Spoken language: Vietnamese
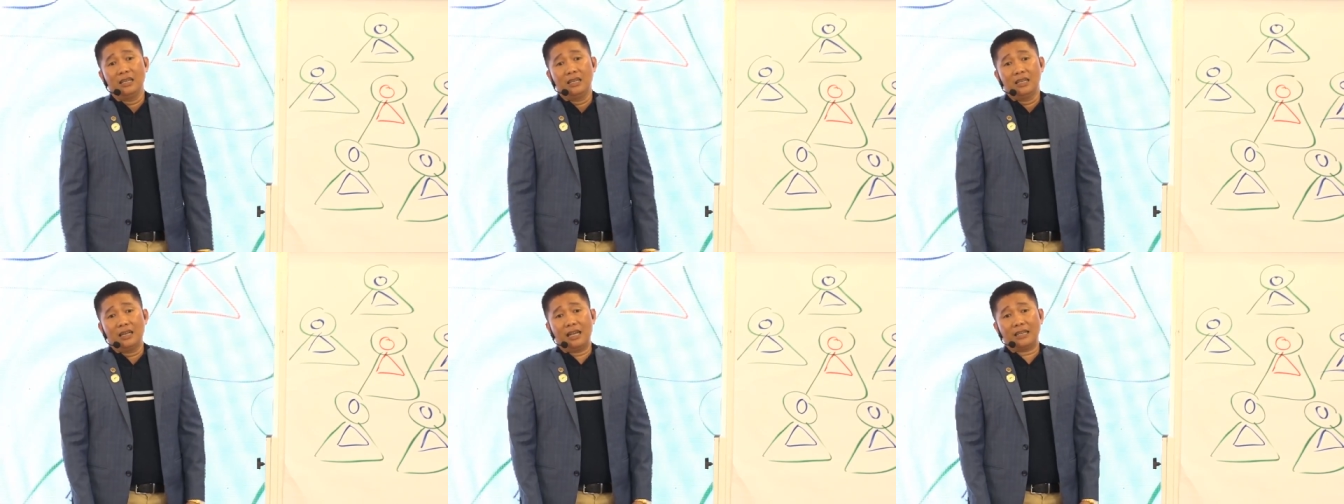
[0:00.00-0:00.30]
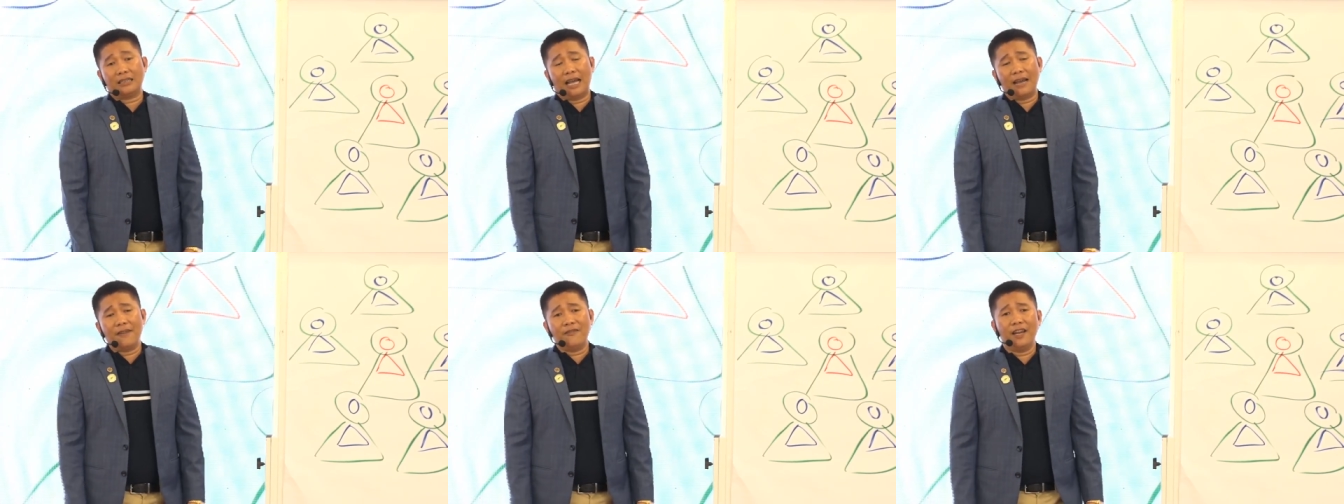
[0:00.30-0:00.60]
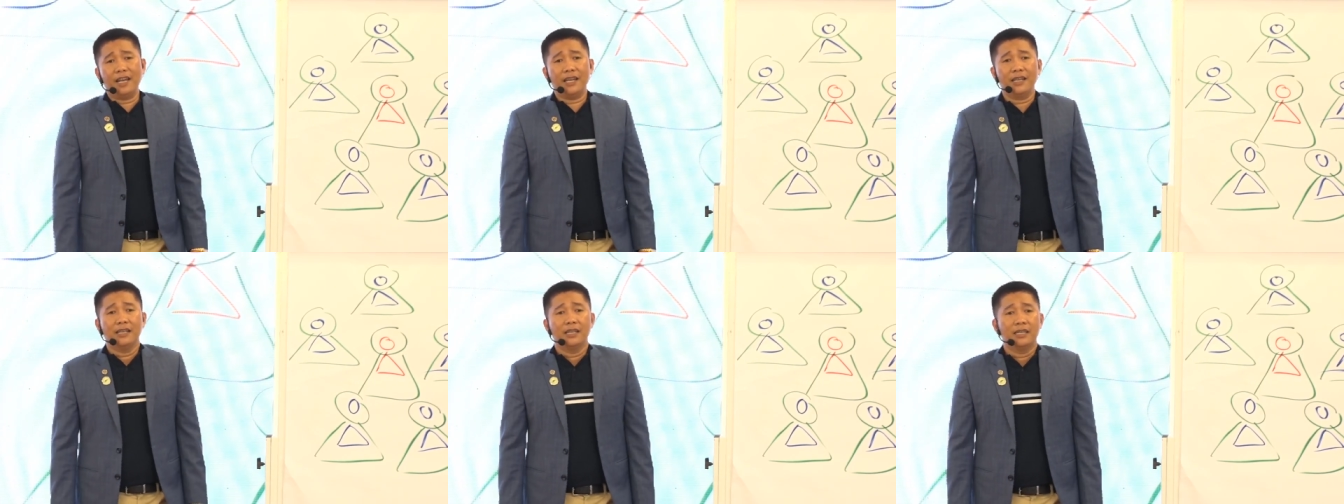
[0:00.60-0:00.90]
là tại
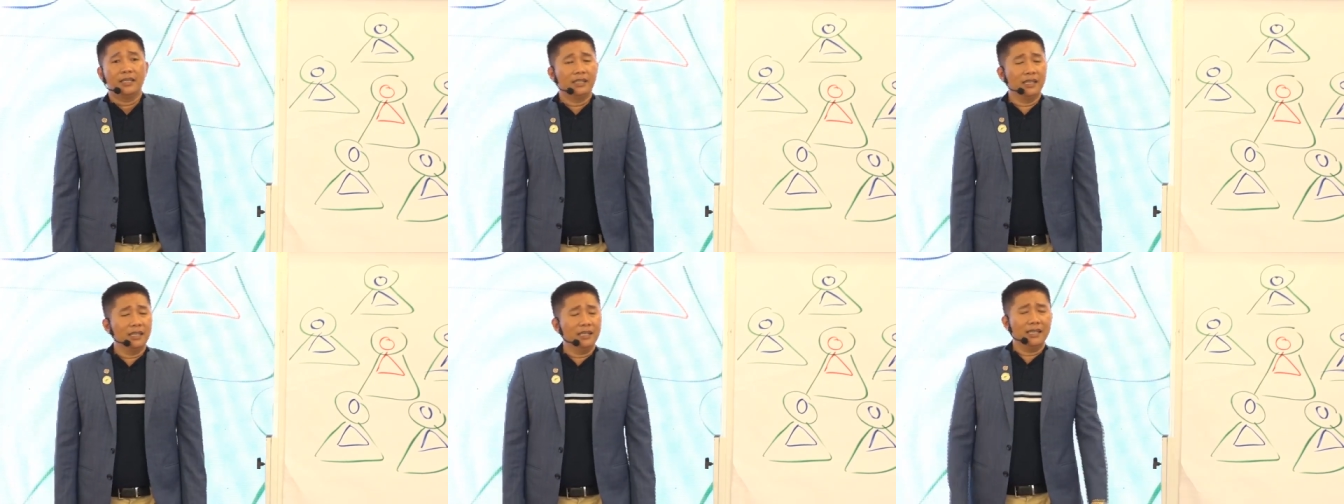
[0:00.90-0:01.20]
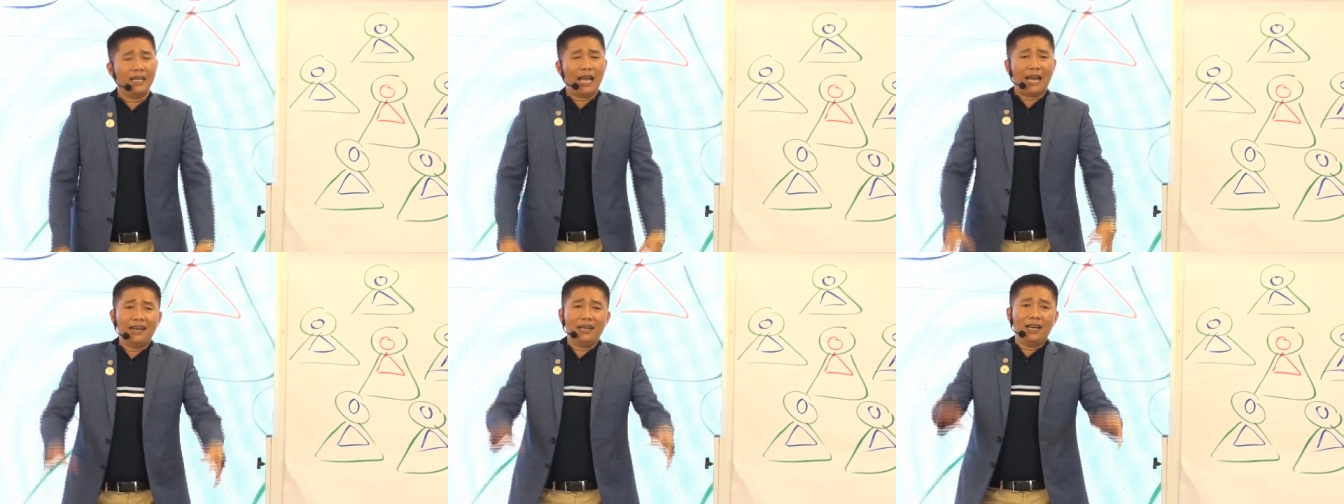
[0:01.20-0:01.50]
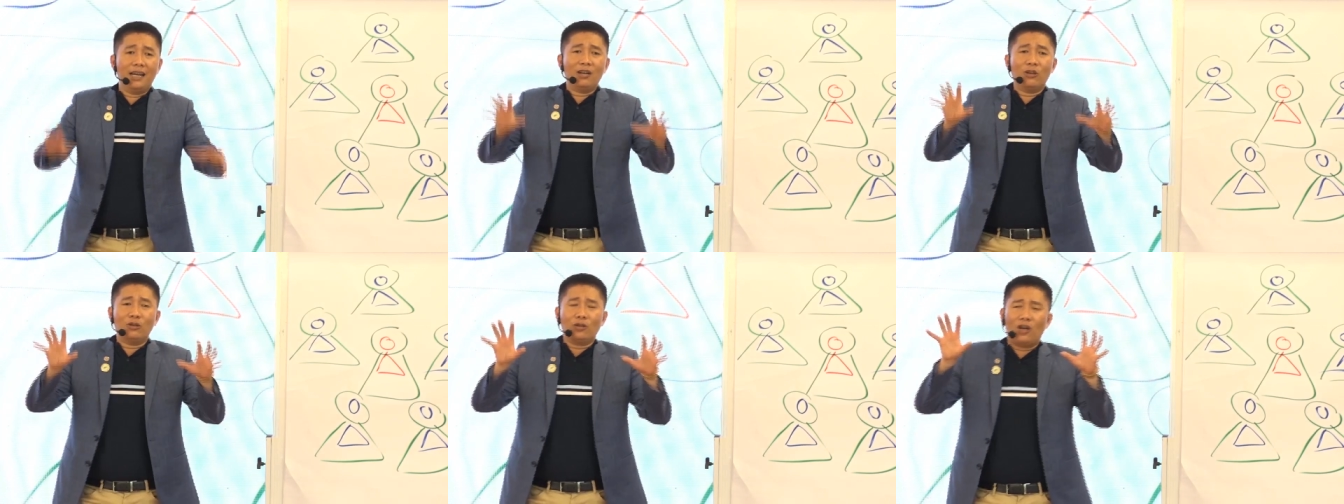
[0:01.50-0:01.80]
vì những người anh lớn
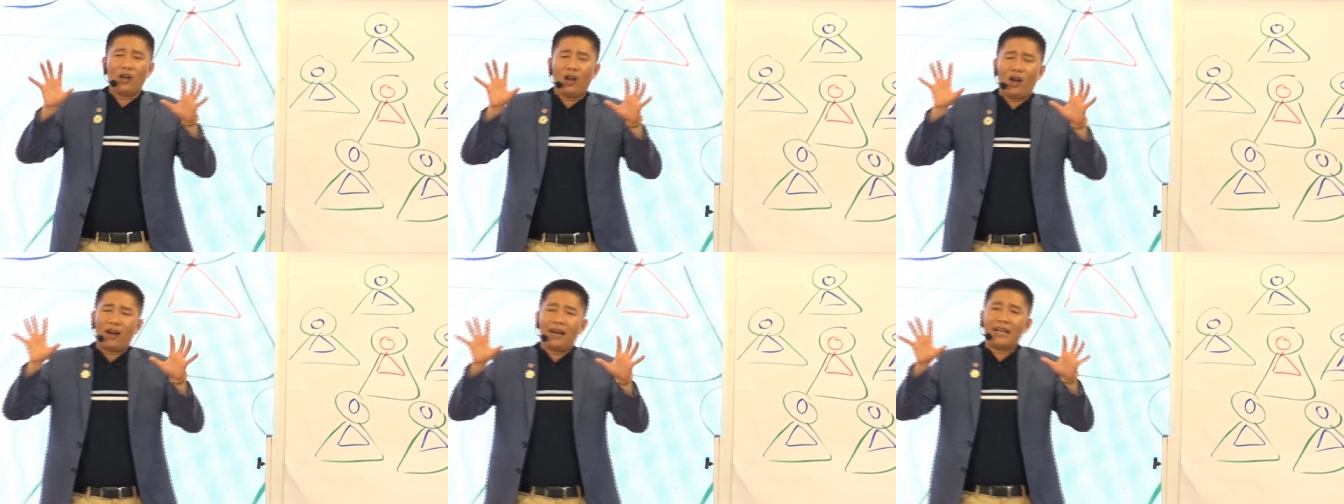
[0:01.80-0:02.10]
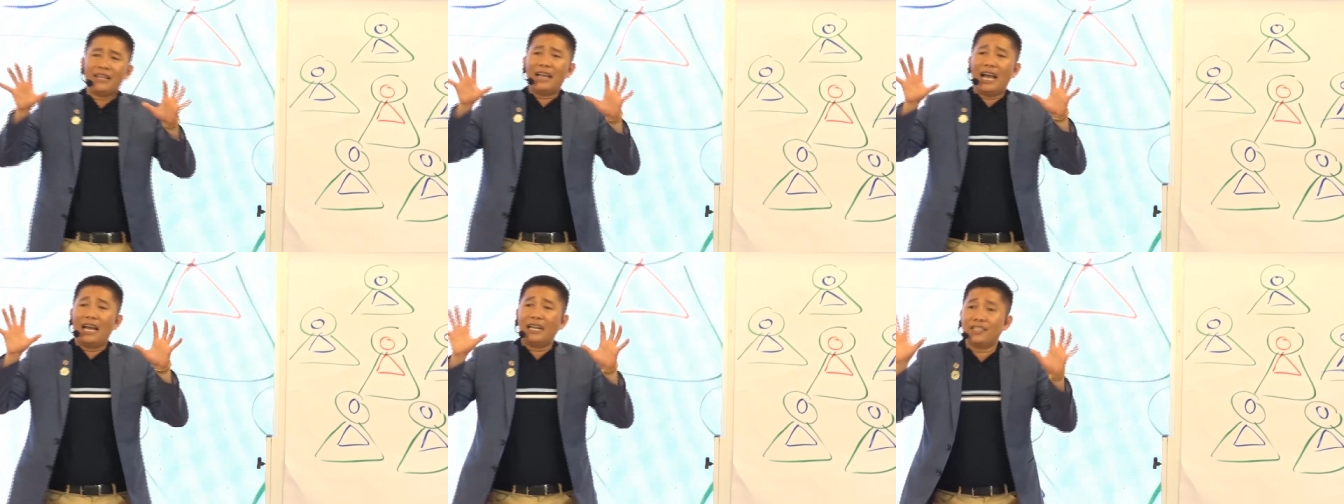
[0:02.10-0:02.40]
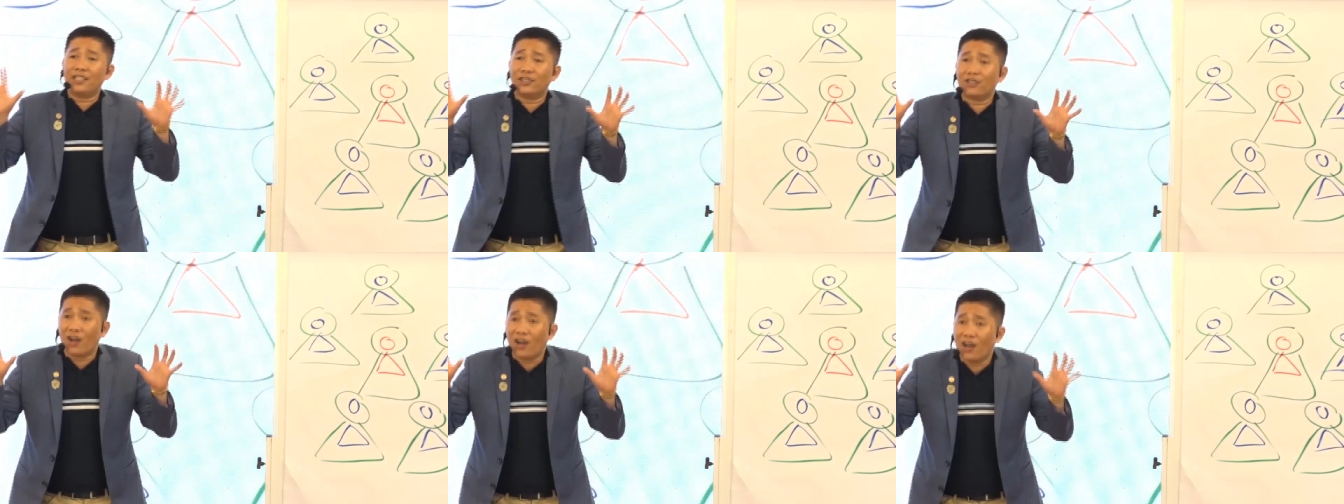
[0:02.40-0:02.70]
của tôi họ đã dạy cho
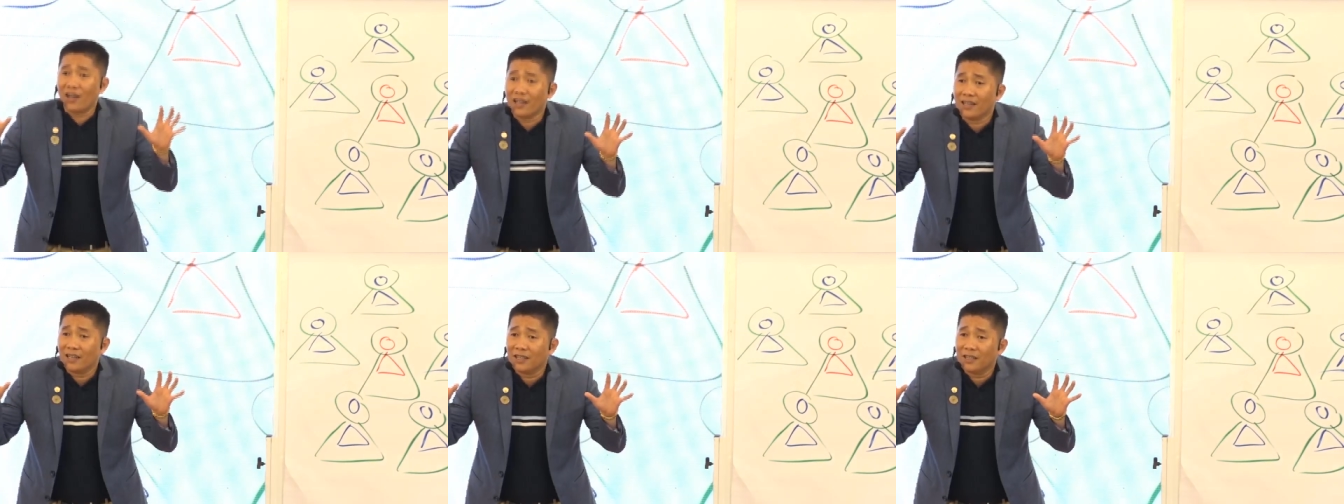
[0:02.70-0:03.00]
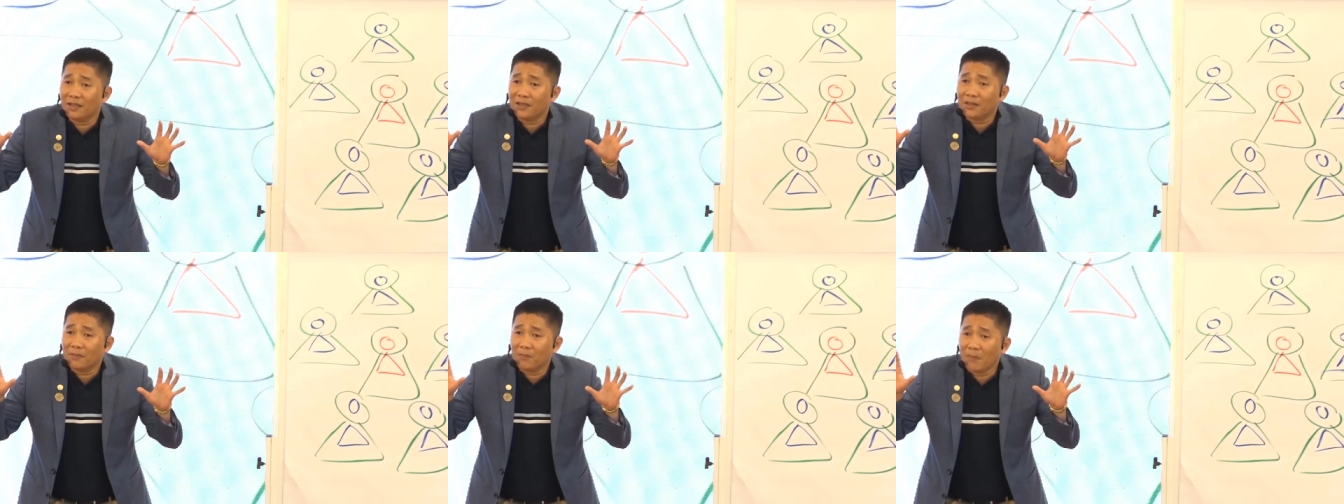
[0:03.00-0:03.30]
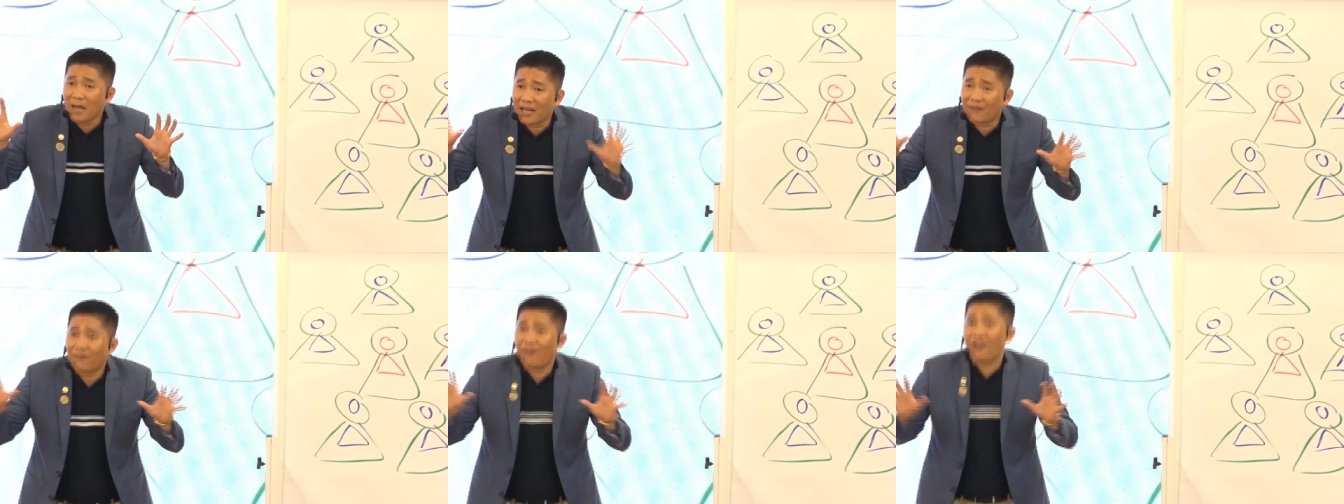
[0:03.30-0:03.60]
tôi biết phải